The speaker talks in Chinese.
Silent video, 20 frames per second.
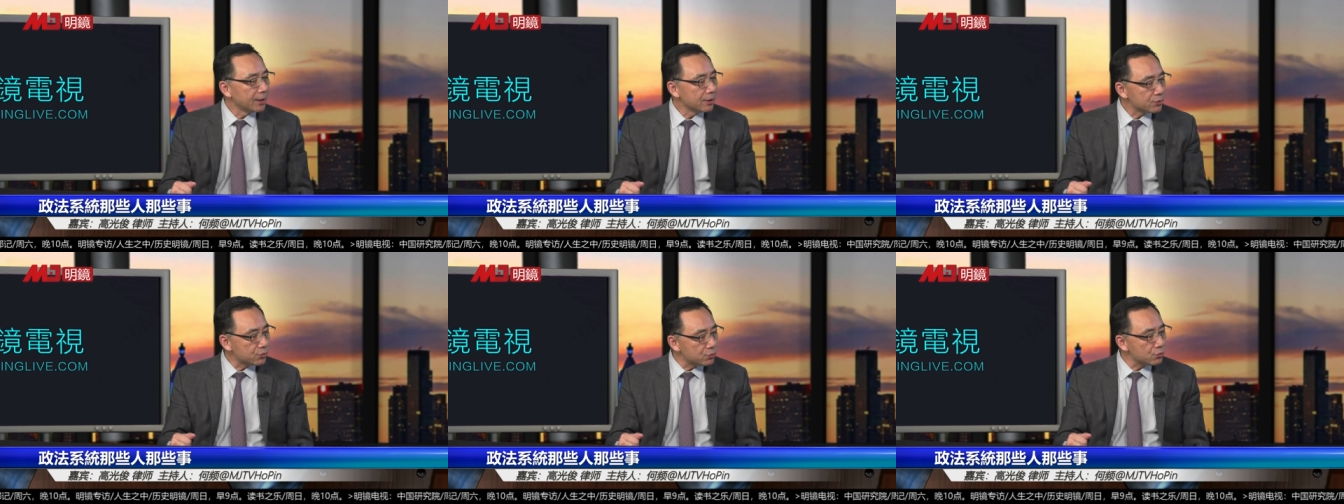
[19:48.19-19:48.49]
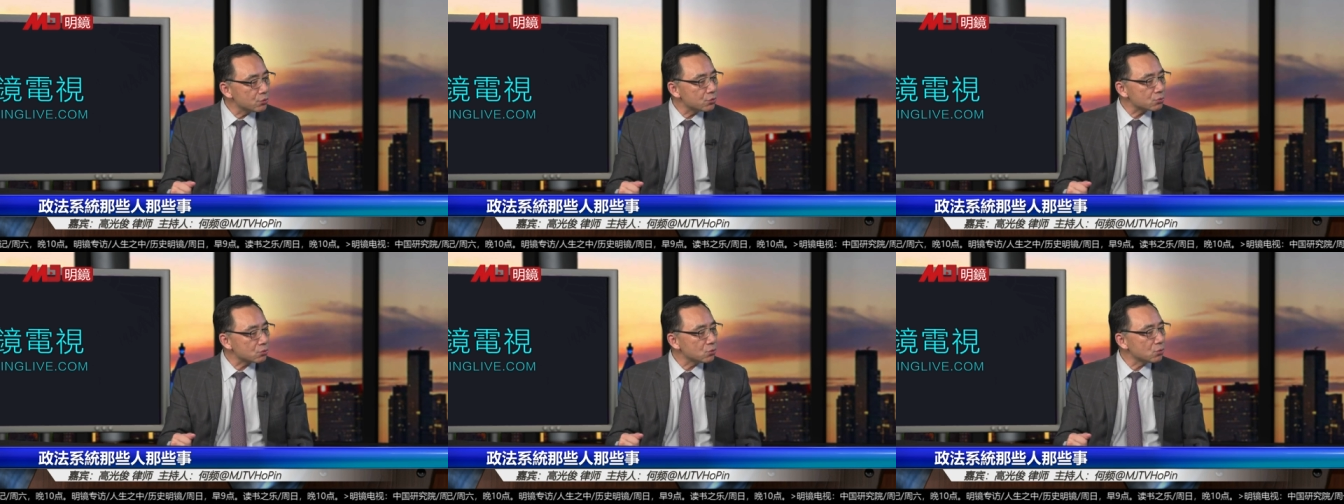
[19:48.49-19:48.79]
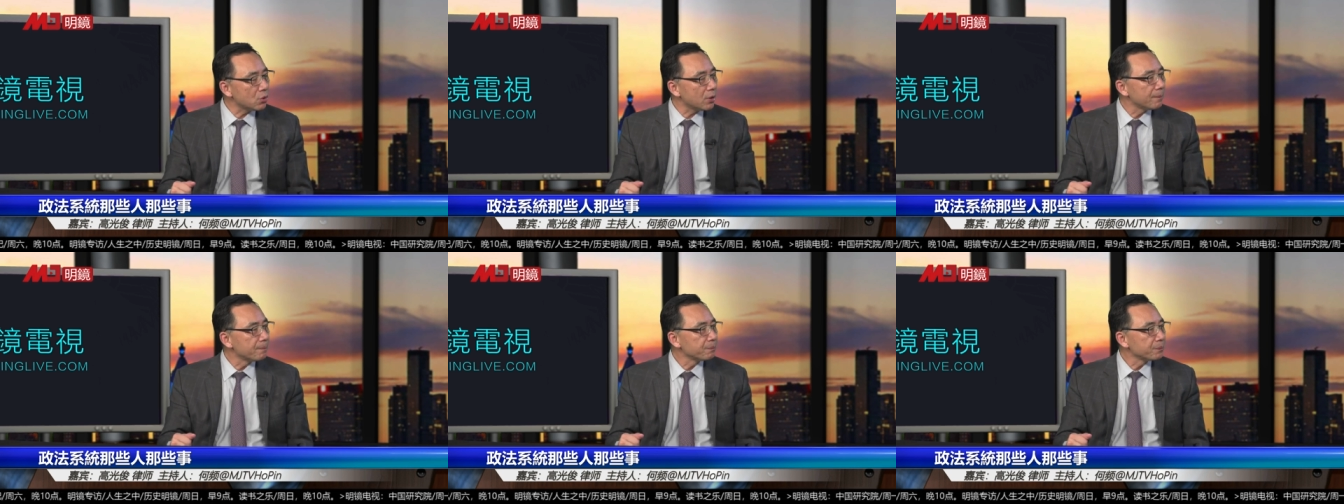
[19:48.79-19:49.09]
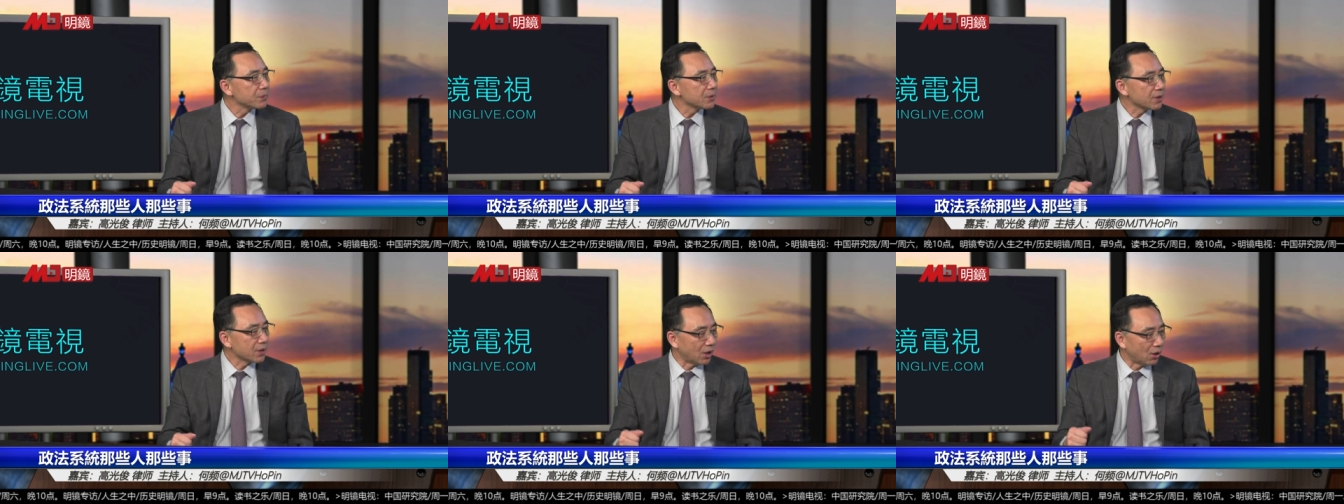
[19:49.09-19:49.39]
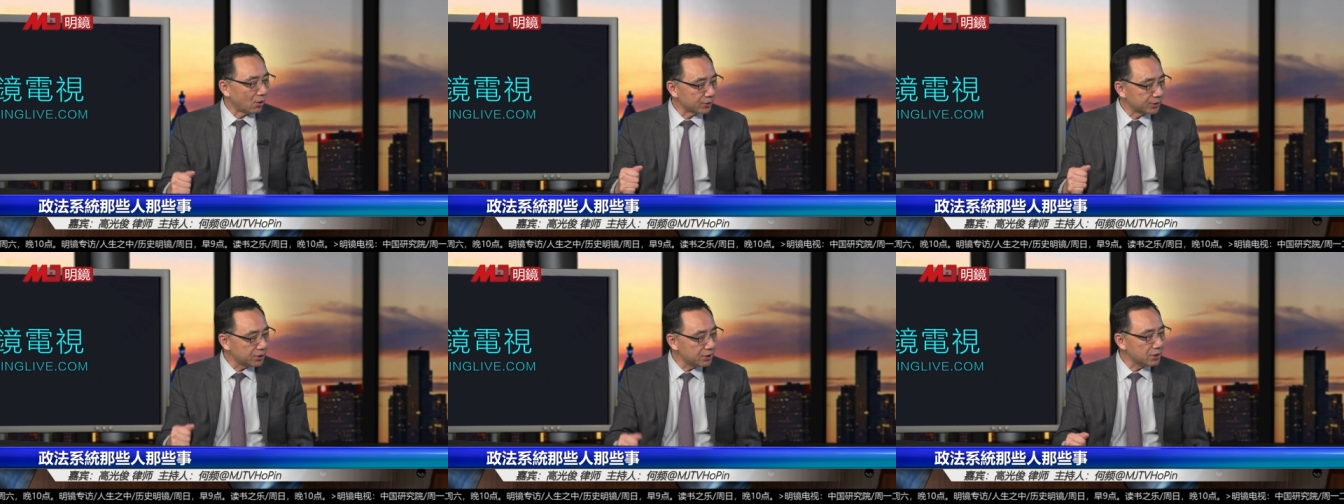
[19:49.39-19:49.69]
据说
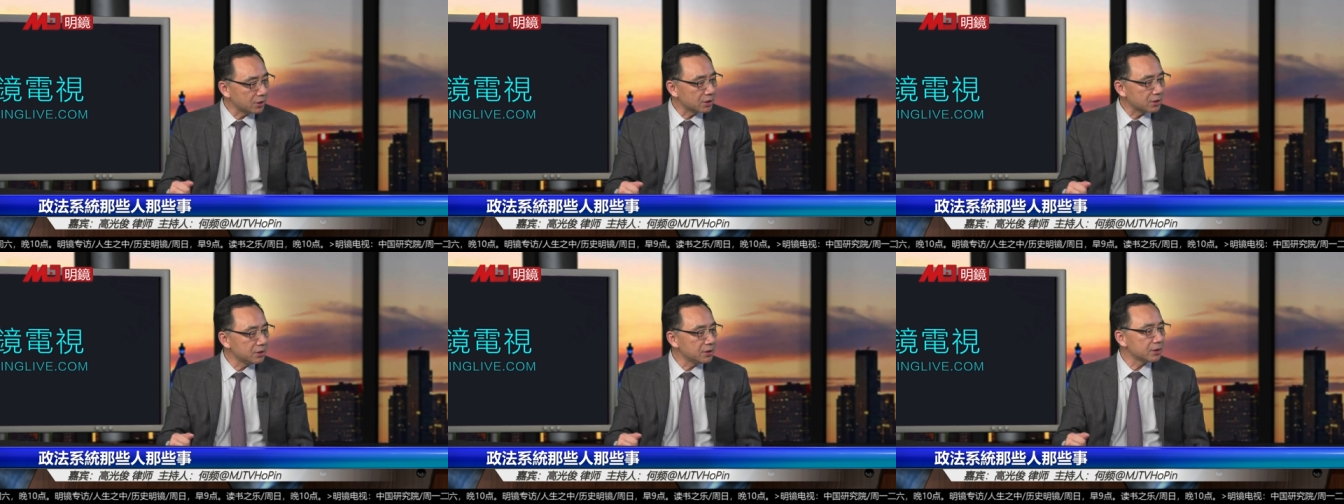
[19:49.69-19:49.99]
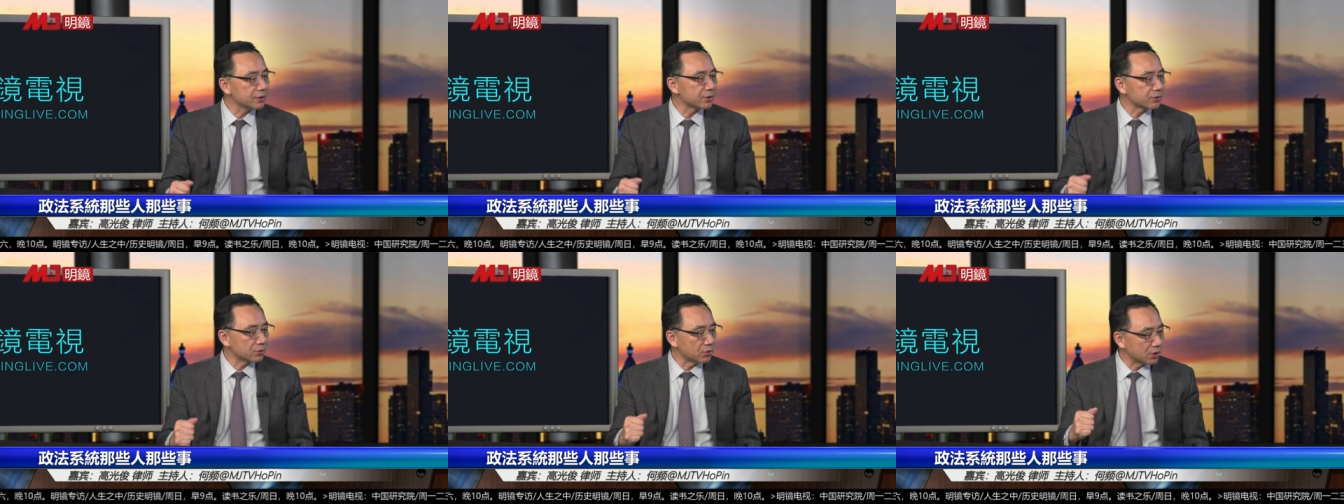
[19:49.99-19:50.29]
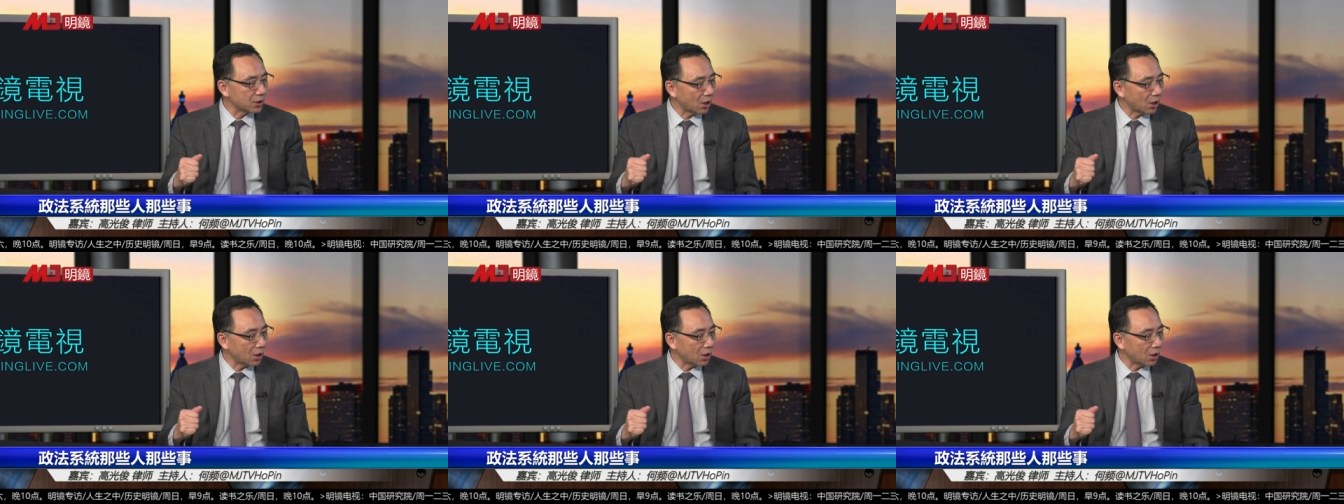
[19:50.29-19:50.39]
搞特科的时候，